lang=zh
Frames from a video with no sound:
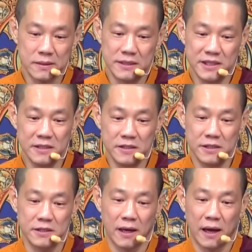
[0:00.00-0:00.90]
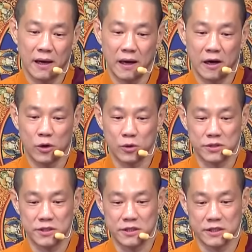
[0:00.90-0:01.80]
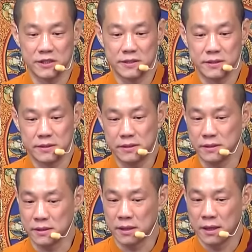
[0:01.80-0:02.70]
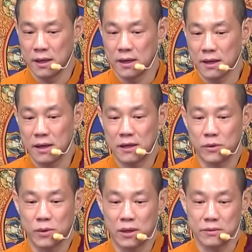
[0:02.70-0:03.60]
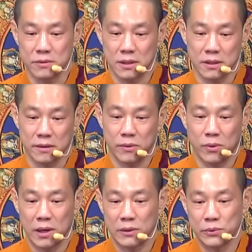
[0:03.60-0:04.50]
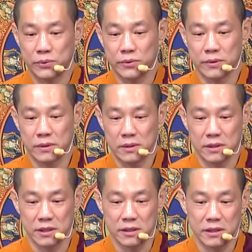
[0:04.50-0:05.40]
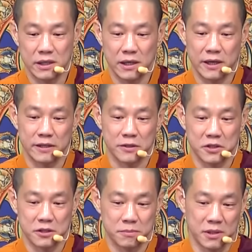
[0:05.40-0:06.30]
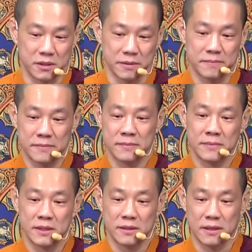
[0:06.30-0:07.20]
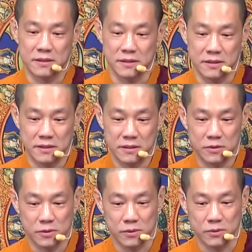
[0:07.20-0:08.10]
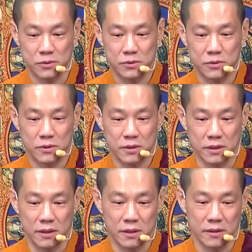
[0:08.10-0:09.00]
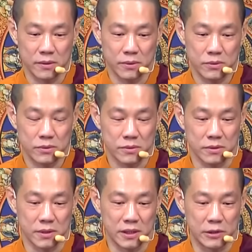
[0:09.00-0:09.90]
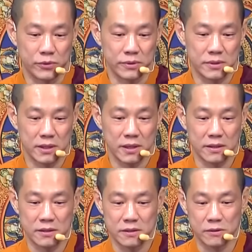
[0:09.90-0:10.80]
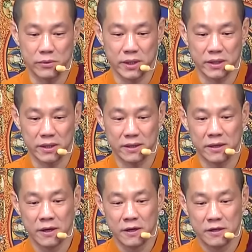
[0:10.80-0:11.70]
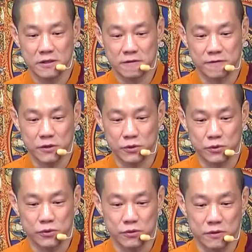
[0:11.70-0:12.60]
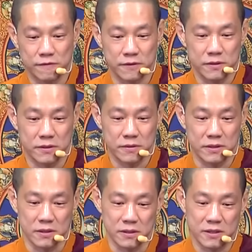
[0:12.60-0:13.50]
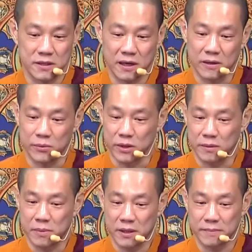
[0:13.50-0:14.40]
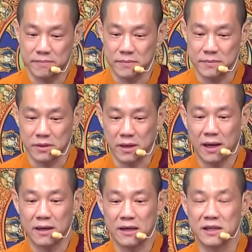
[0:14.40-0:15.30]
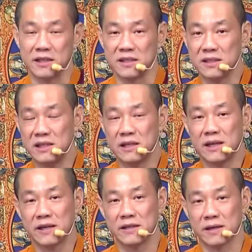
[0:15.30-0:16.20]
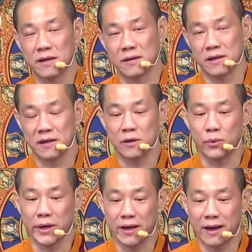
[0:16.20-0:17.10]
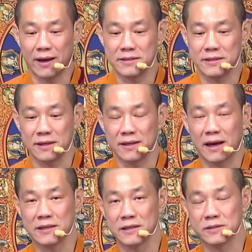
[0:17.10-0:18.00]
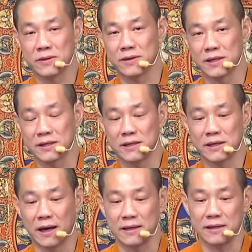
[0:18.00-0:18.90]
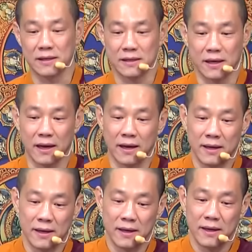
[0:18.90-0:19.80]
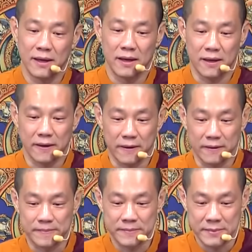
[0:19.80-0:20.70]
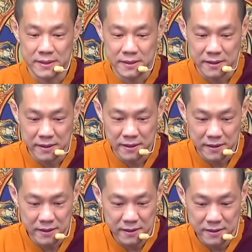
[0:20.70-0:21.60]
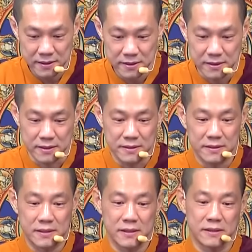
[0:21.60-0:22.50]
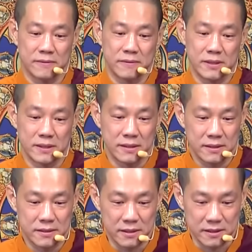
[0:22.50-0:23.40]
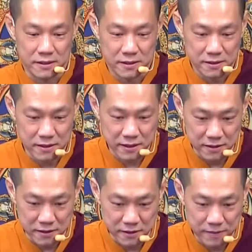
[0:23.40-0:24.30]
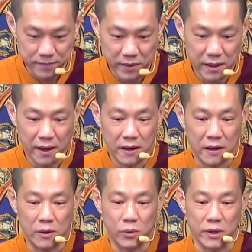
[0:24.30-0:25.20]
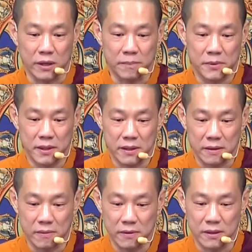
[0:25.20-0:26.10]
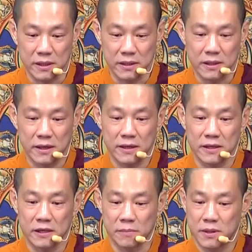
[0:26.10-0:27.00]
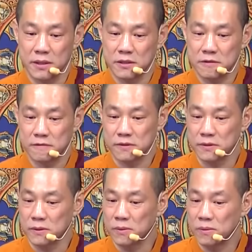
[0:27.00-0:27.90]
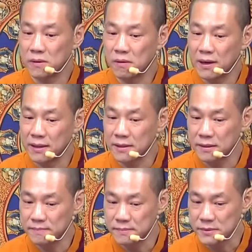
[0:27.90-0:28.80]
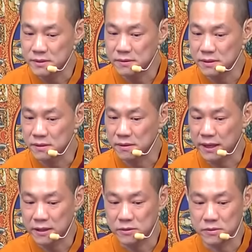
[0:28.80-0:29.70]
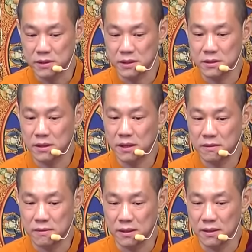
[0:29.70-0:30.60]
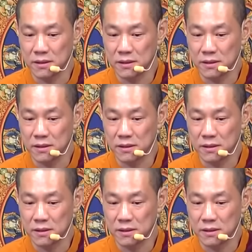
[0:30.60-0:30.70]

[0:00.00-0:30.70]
近日好奇心起，看了网络上关于灵异类的视频。 但是心中却有所疑虑，这样的行为是否与学佛修行相违背？看了灵异类的，可能鬼啦、神啦这种灵异感应的啦，哦，这个请问，请示上师，看鬼片或灵异类的影片是否有过患呢？如果有，该如何忏悔呢？